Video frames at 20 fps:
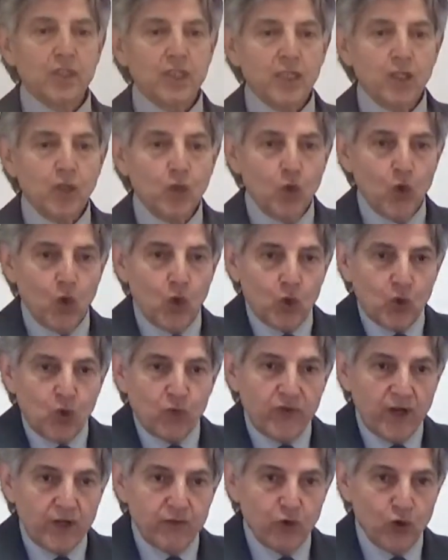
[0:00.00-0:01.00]
in loro
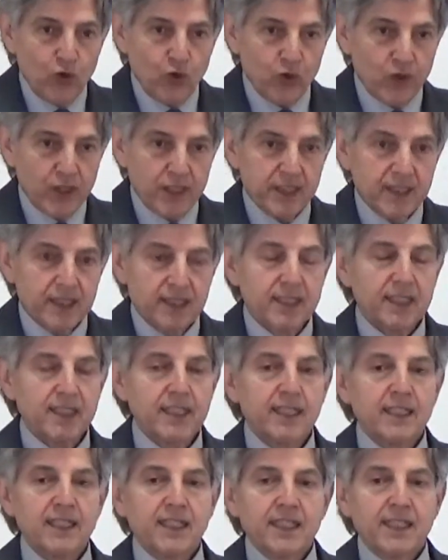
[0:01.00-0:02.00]
favore.
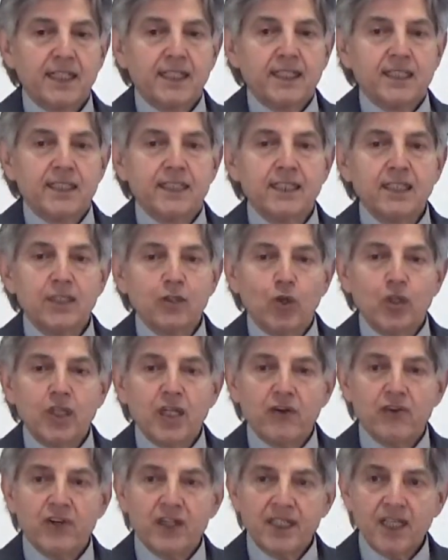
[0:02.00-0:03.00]
Dio gli
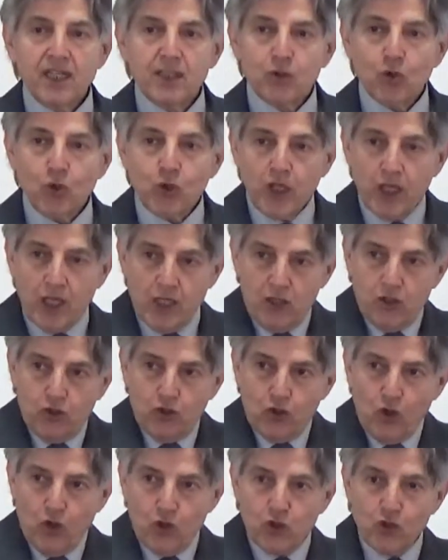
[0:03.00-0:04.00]
aveva detto che il
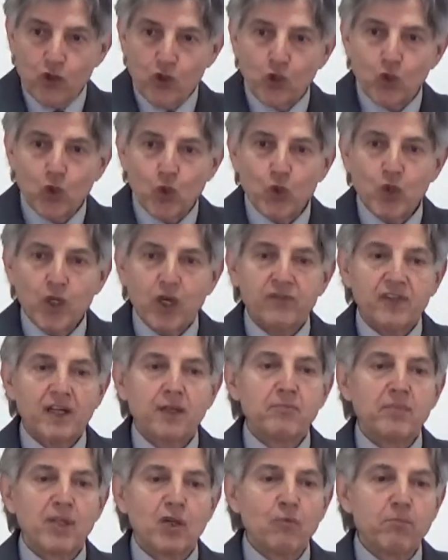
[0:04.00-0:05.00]
giorno in cui
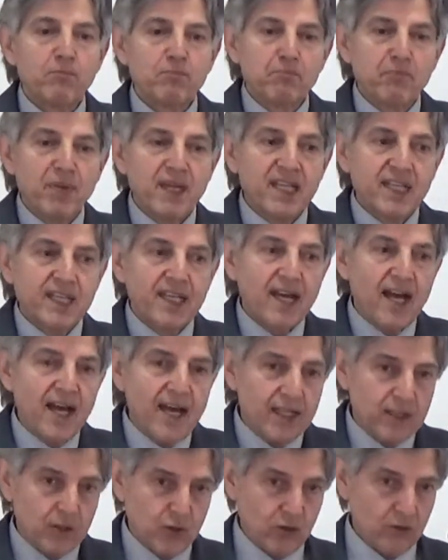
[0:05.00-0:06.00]
avrebbero
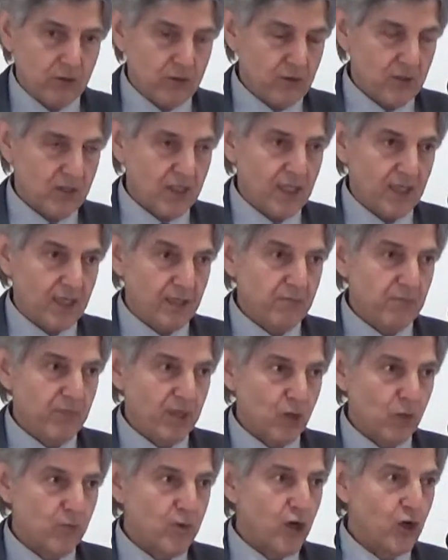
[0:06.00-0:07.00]
peccato
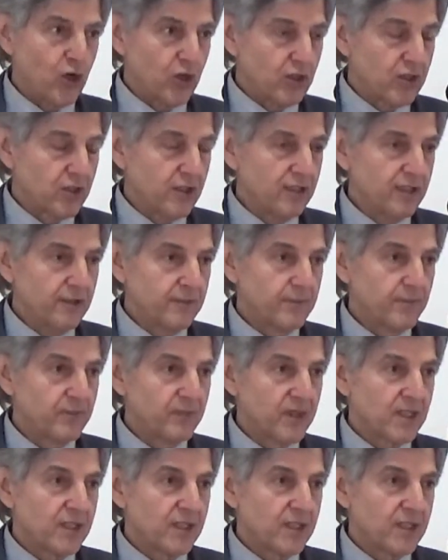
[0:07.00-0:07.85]
sarebbero morti,